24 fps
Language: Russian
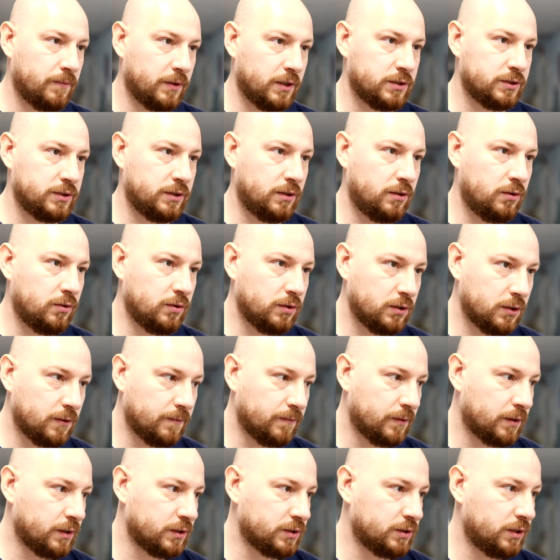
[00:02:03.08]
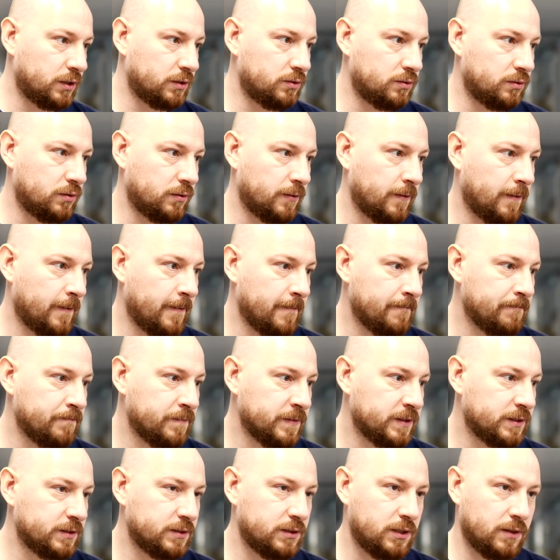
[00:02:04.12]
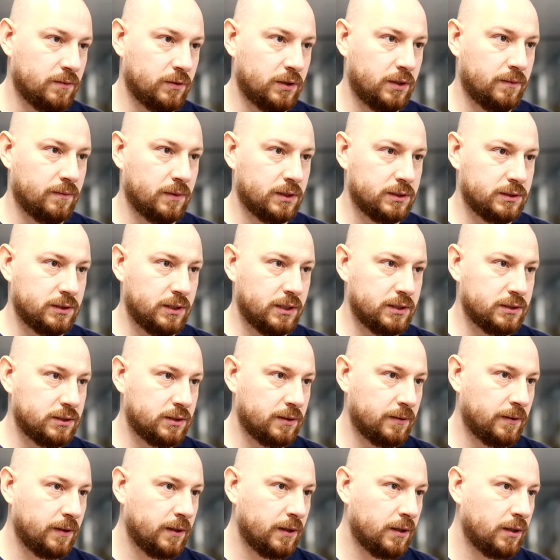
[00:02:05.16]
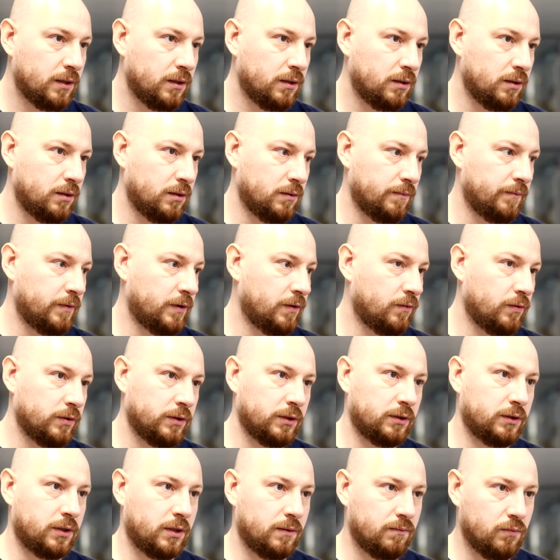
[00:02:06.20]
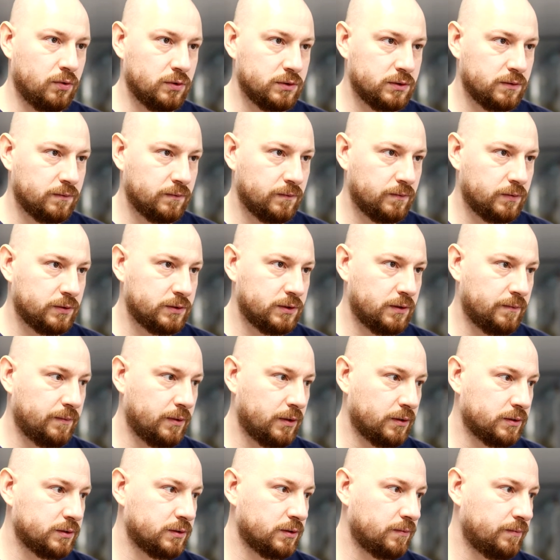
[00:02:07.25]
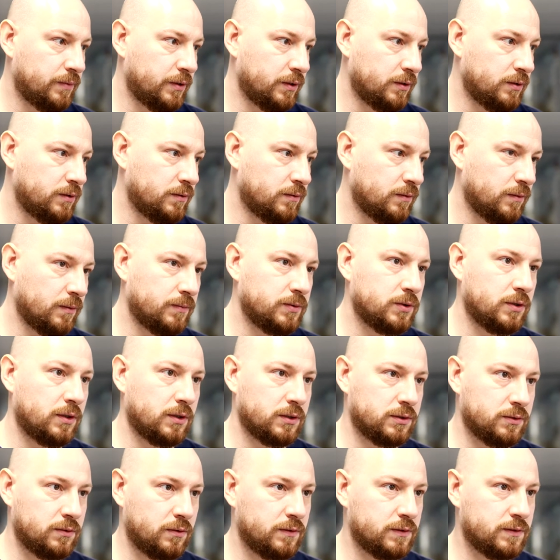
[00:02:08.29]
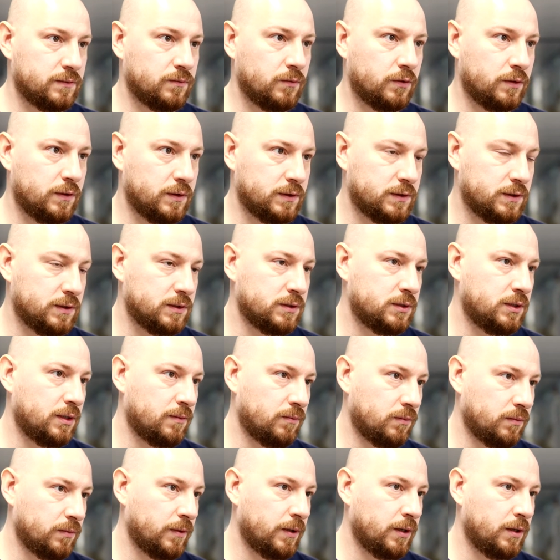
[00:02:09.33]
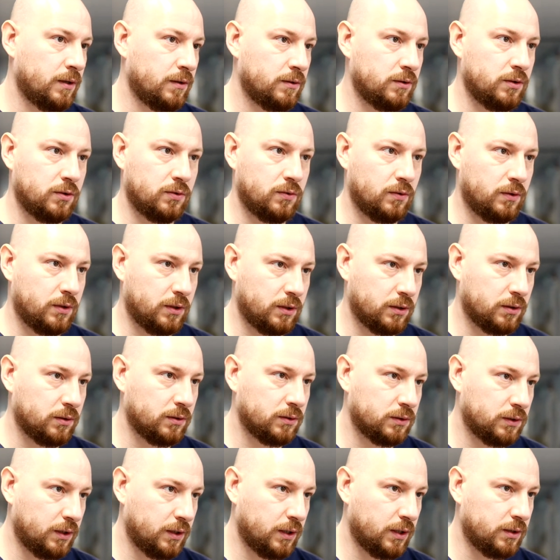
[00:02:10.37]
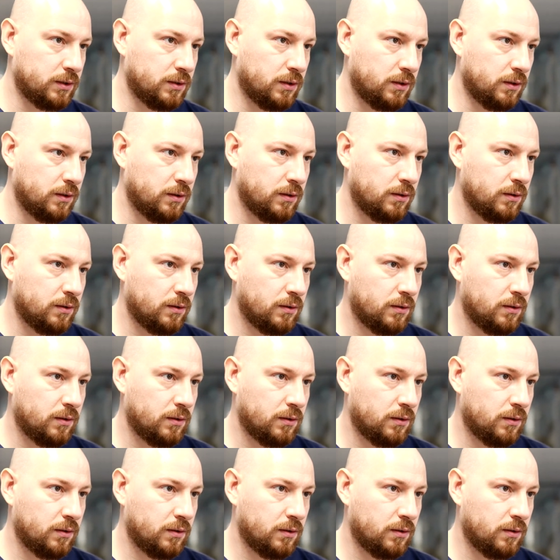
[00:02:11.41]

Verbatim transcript: поражения легких, поражает еще систему гемостаза и приводит к тромбозам после операционного предела, вообще расстройств многих систем, не только дыхательной.